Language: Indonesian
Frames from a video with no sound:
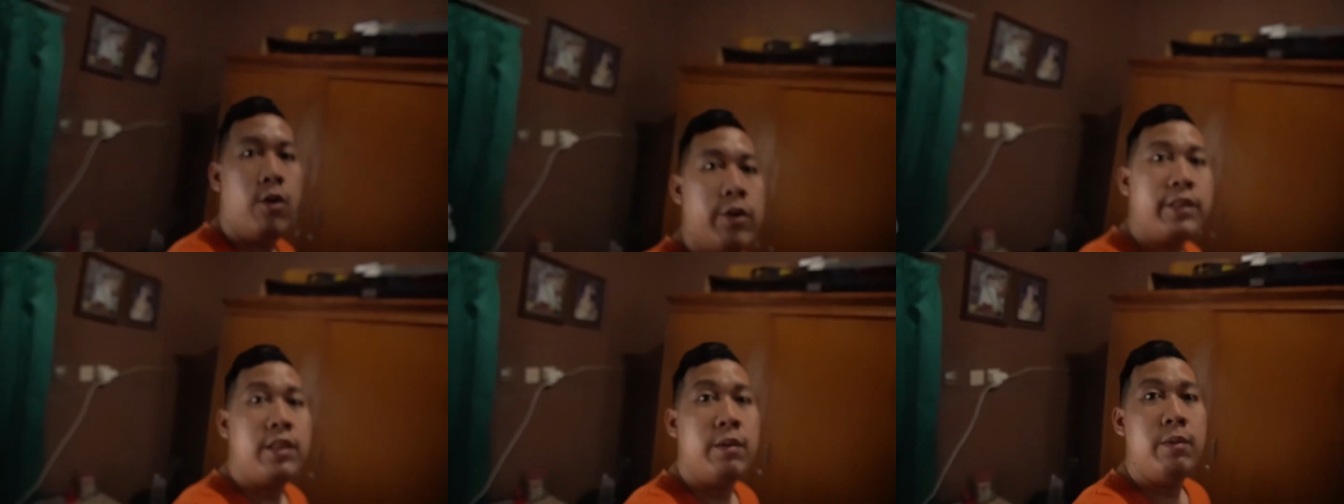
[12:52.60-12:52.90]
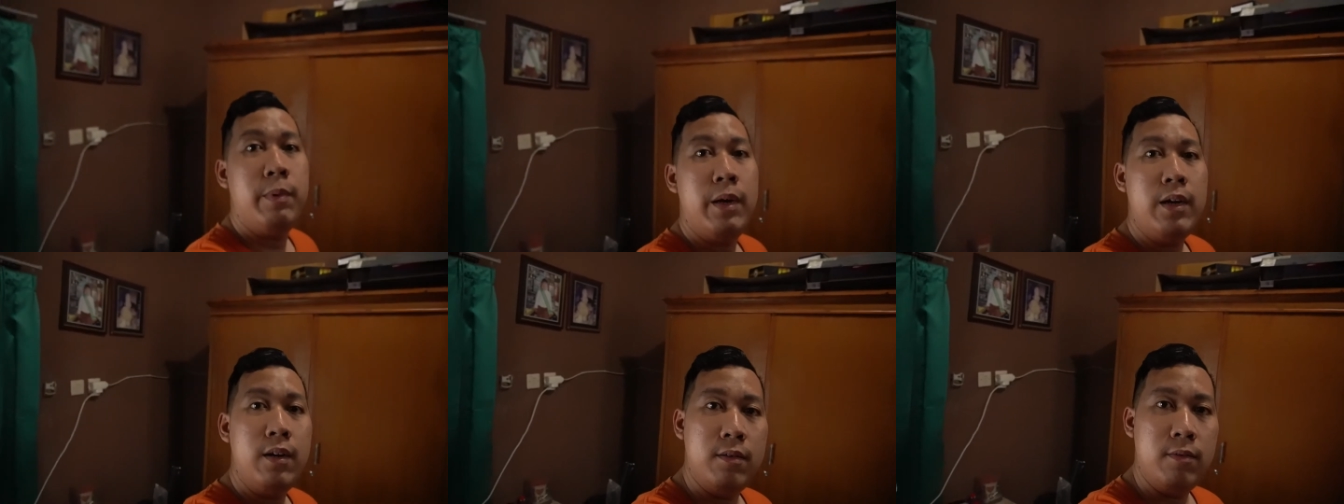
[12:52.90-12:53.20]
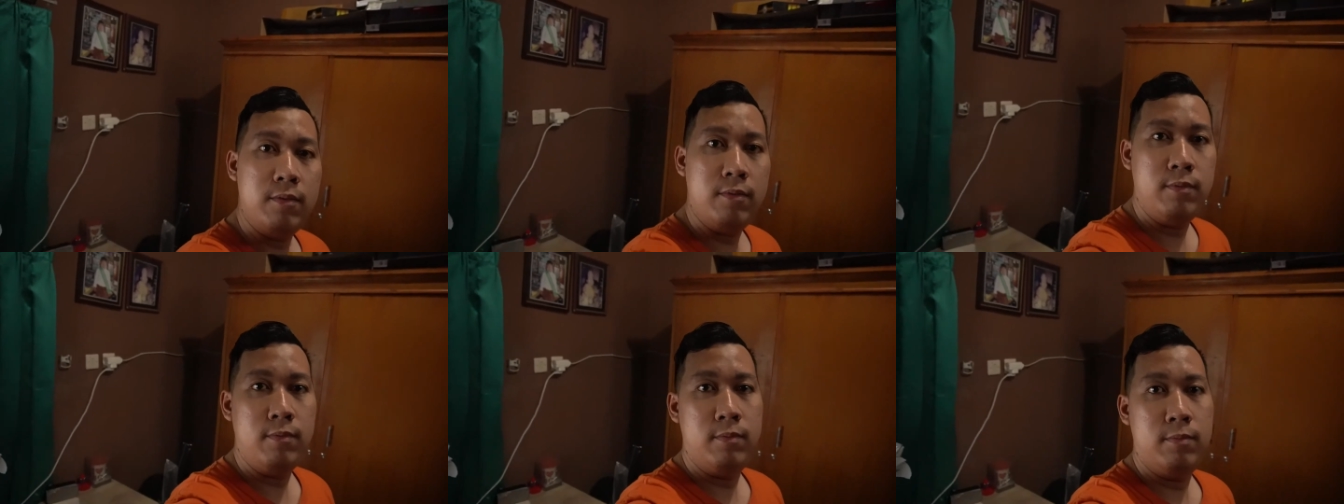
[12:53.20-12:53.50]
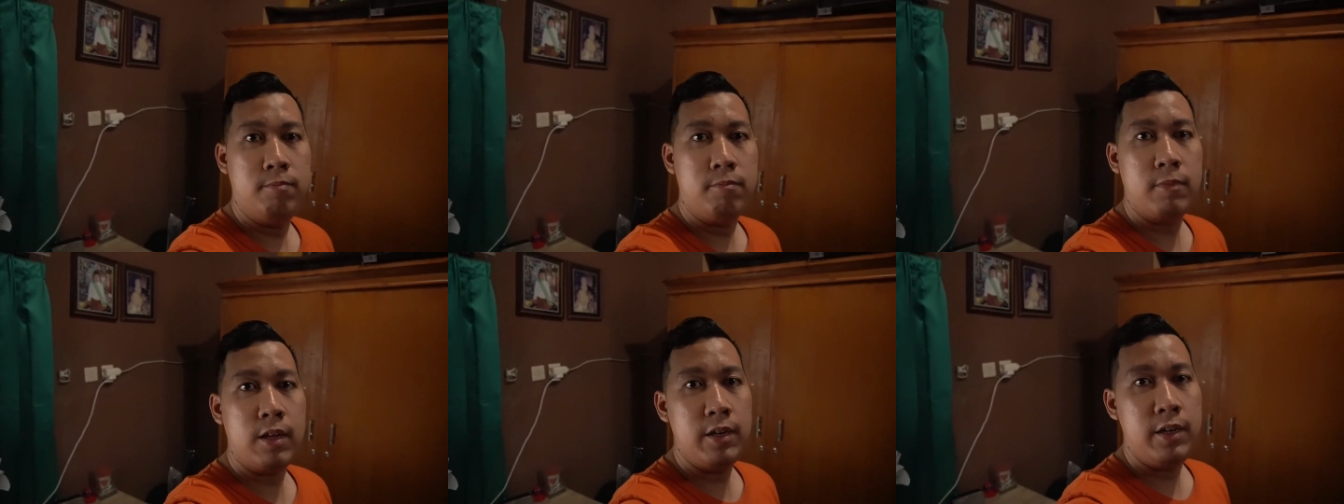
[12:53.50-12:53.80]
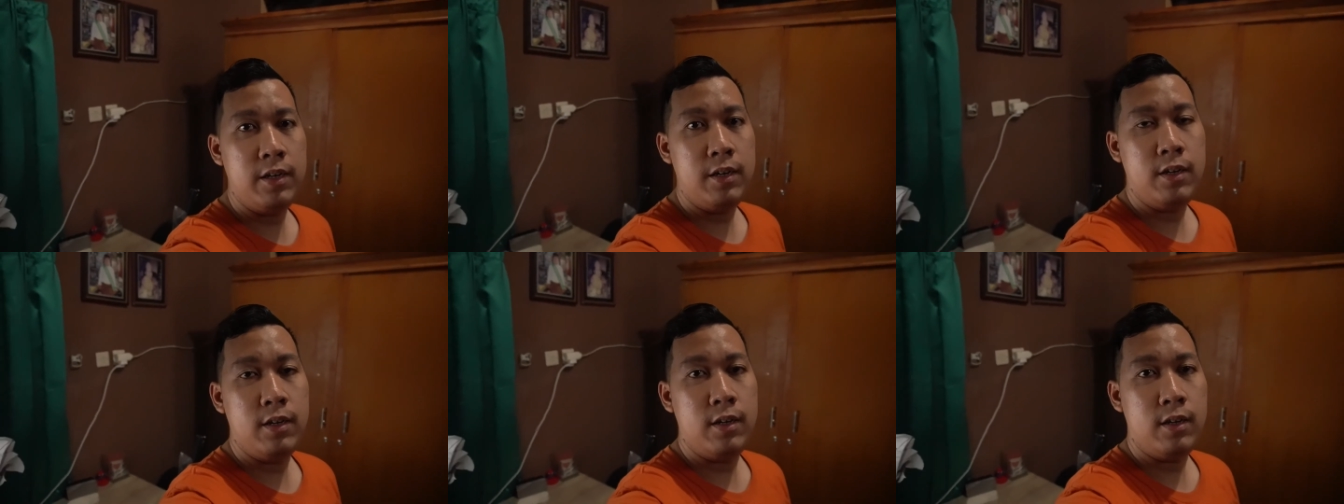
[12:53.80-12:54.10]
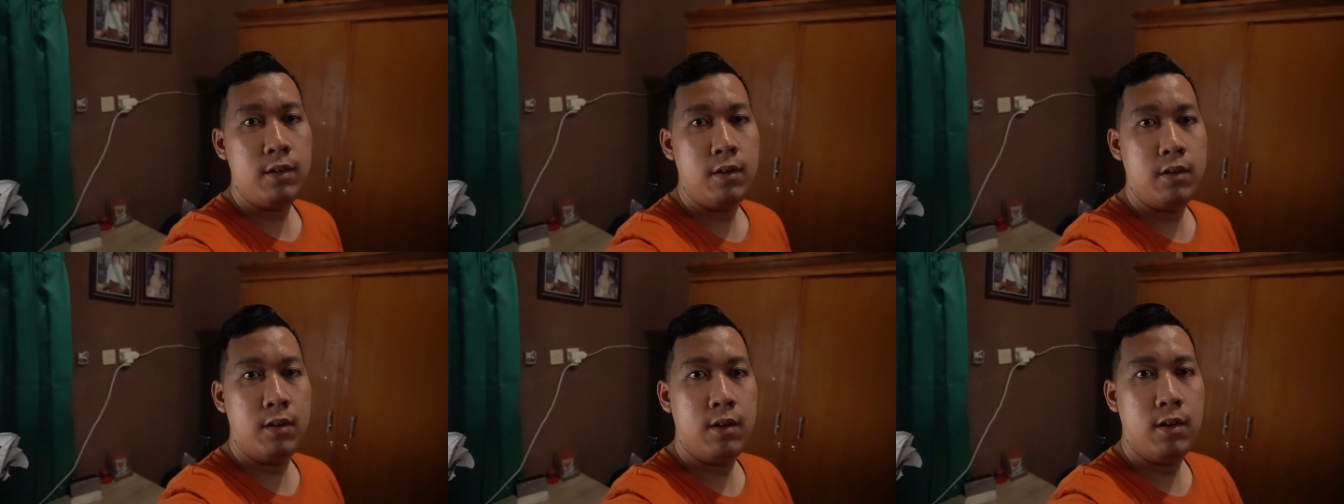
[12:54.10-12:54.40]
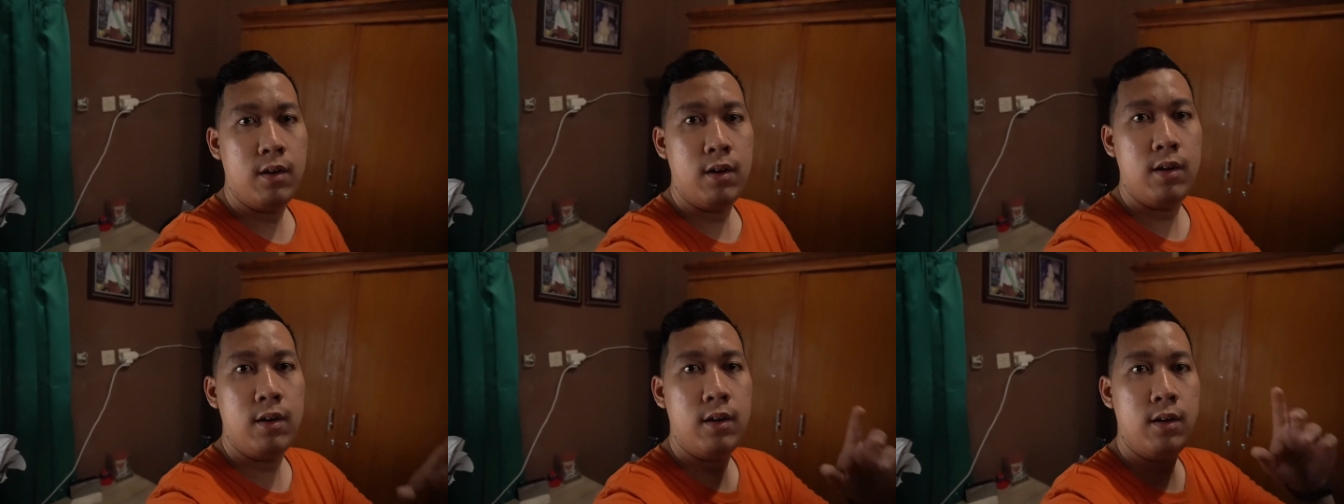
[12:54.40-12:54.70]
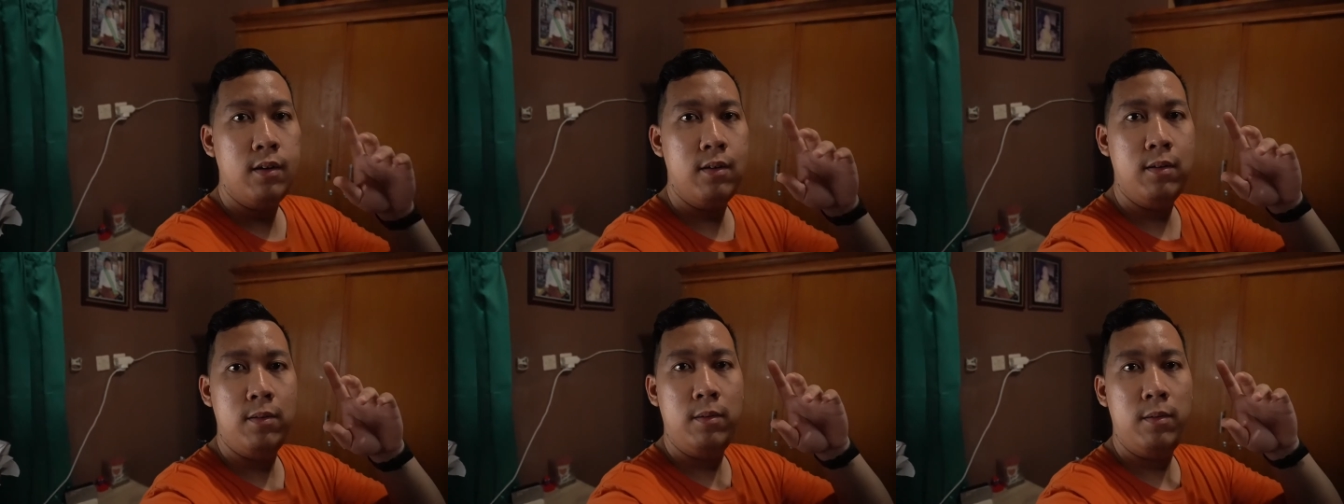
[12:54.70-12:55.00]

oke teman jadi ini uh,